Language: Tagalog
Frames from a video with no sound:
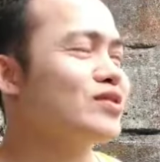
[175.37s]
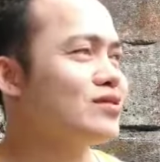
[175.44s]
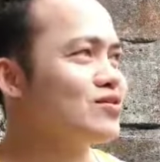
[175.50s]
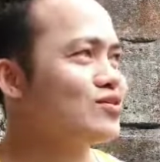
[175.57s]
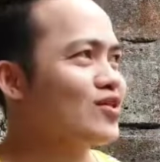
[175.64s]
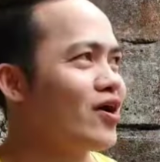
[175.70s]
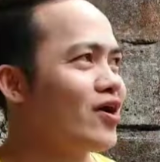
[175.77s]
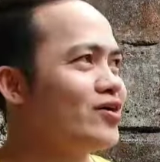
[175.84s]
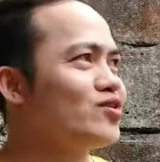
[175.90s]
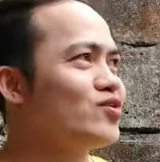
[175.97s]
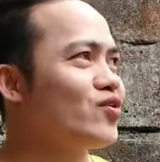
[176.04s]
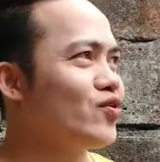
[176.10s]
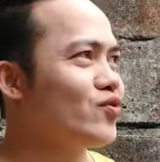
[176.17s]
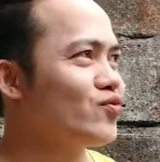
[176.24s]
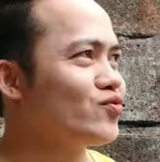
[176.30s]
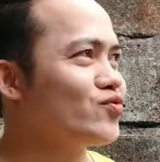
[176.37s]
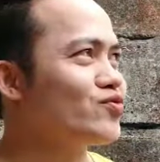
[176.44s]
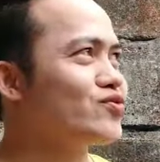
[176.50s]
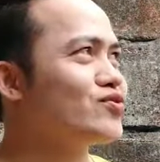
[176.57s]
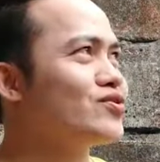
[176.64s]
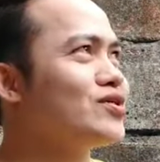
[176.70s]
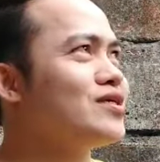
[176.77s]
Start
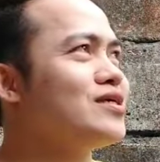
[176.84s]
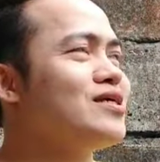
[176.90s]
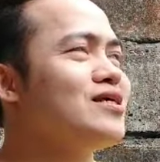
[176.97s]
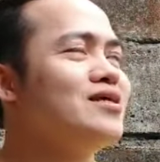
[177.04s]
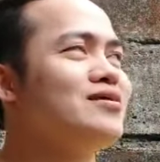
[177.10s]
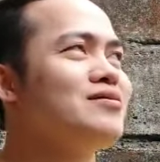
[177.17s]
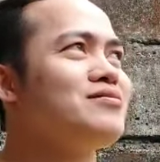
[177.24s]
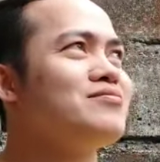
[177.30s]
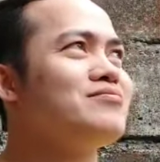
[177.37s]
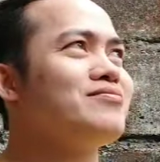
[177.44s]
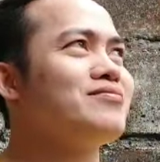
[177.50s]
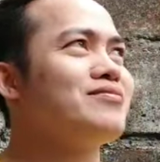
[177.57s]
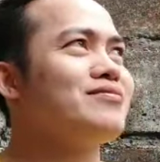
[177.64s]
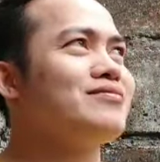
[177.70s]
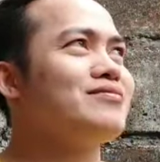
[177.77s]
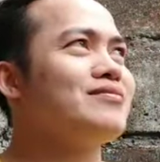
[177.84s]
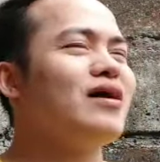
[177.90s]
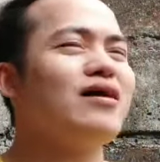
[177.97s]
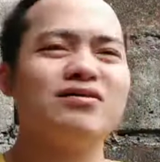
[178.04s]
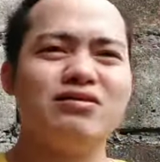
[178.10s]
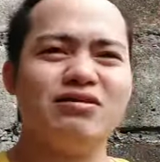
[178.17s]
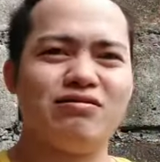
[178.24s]
chorus.
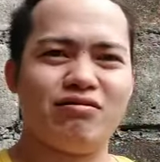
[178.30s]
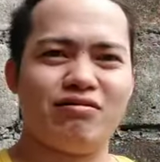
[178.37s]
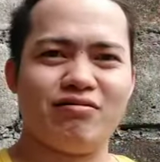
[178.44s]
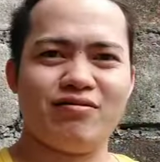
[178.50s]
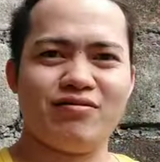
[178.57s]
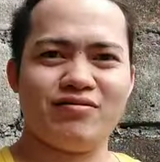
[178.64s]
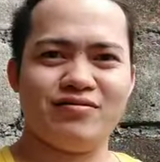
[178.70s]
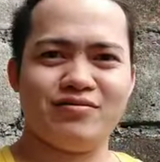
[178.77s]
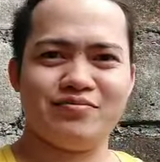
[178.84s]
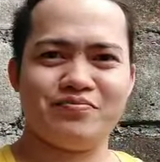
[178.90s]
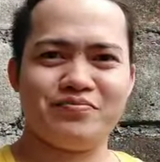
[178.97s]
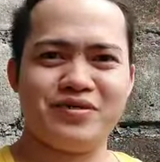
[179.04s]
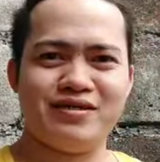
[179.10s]
Ang hirap.